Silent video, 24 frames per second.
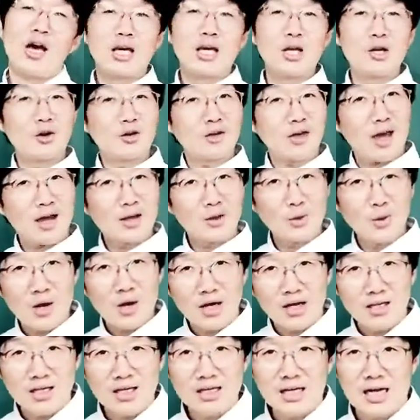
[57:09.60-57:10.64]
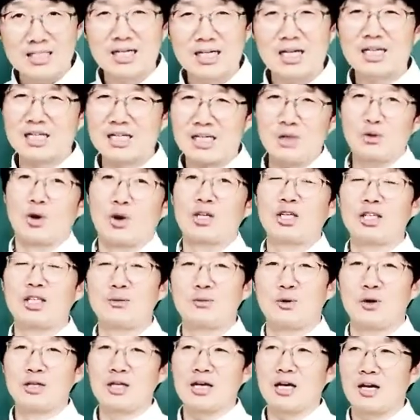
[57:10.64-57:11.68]
이렇게 행동하게 된 가장 큰 원인은
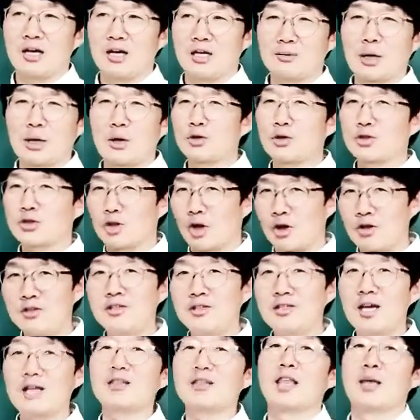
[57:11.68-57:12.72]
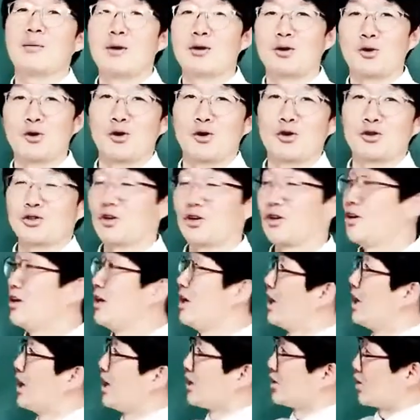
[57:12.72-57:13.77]
뭐냐? 바로 전쟁 때문에 그런 거죠.
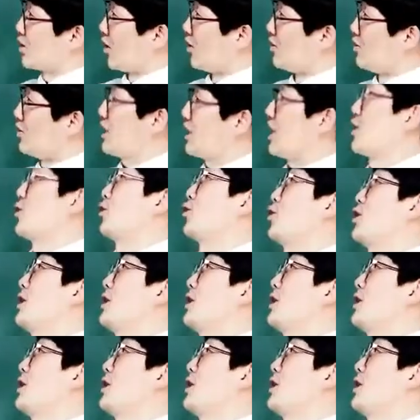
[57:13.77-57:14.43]
전쟁으로